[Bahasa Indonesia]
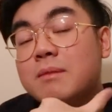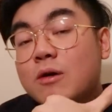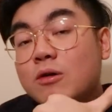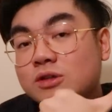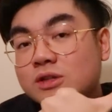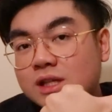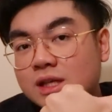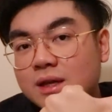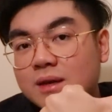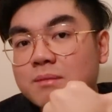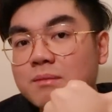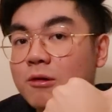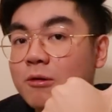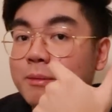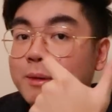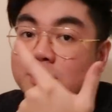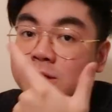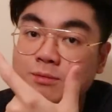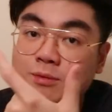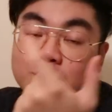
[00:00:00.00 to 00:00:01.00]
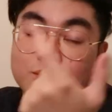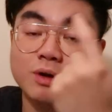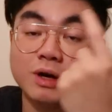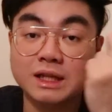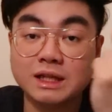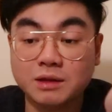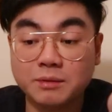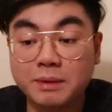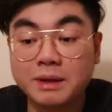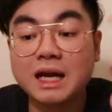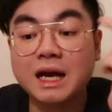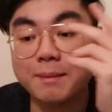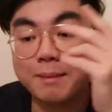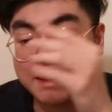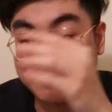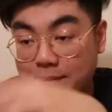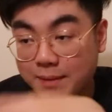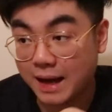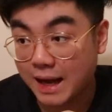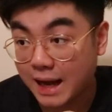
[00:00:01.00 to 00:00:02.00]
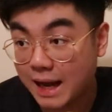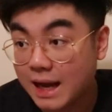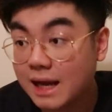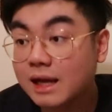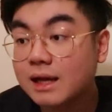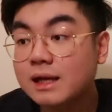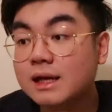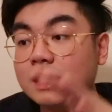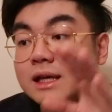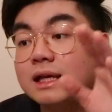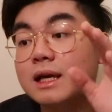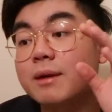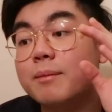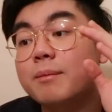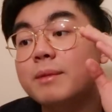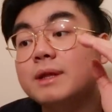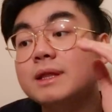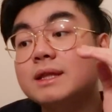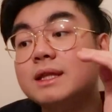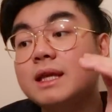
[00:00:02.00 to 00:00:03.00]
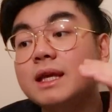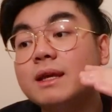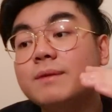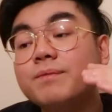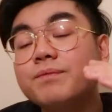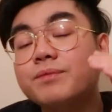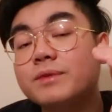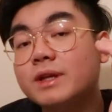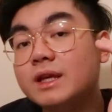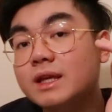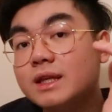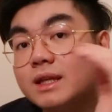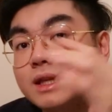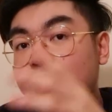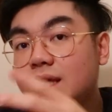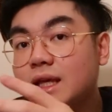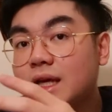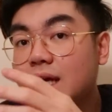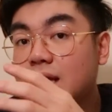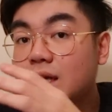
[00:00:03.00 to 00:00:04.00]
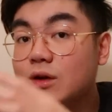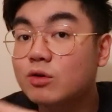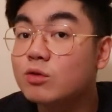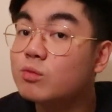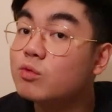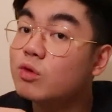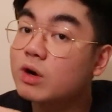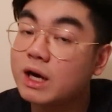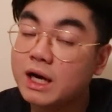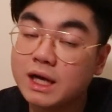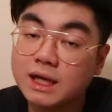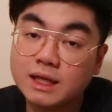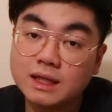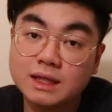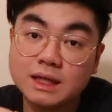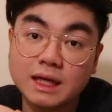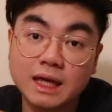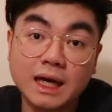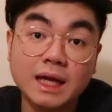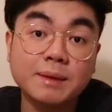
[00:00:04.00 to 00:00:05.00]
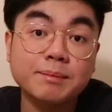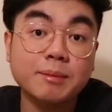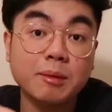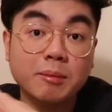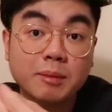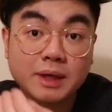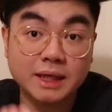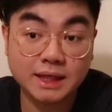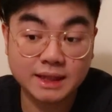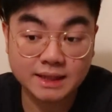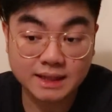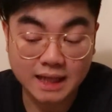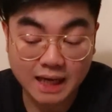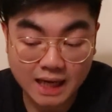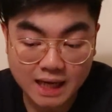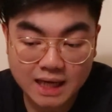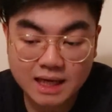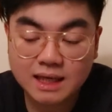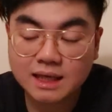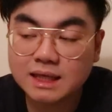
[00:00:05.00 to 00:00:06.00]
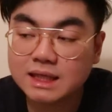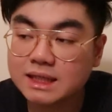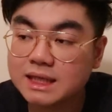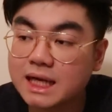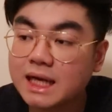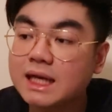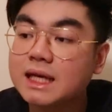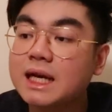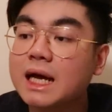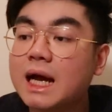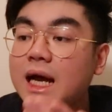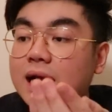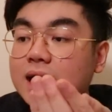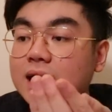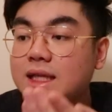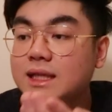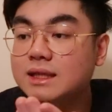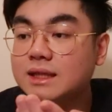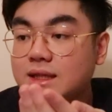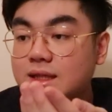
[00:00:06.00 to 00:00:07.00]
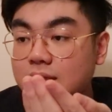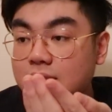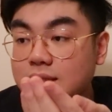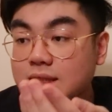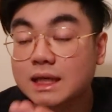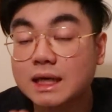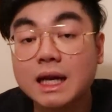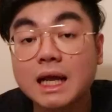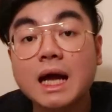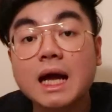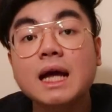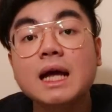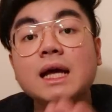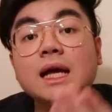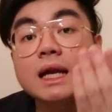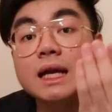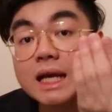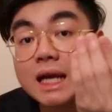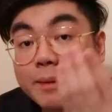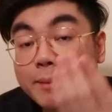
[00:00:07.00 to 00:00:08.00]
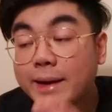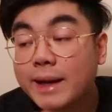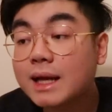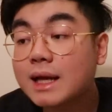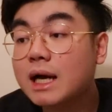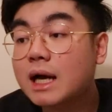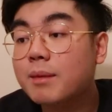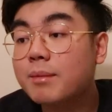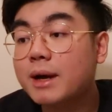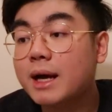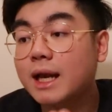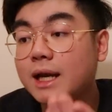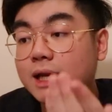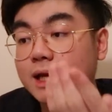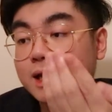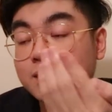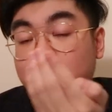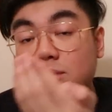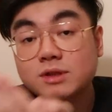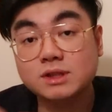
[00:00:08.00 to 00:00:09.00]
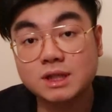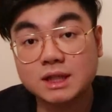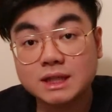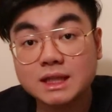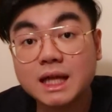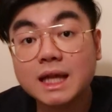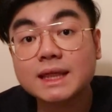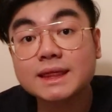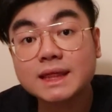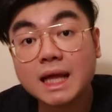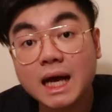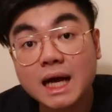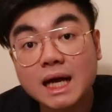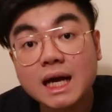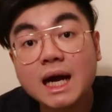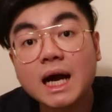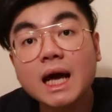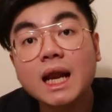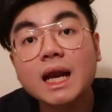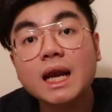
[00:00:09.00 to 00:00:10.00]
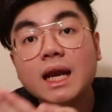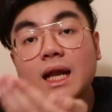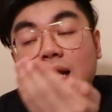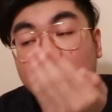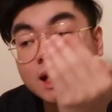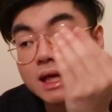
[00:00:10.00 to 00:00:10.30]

mau SIM, mau paspor, mau KTP nggak apa-apa. Yang penting ini ada hubungan dengan pemerintah dan ada tertera nama lengkap kalian beserta tanggal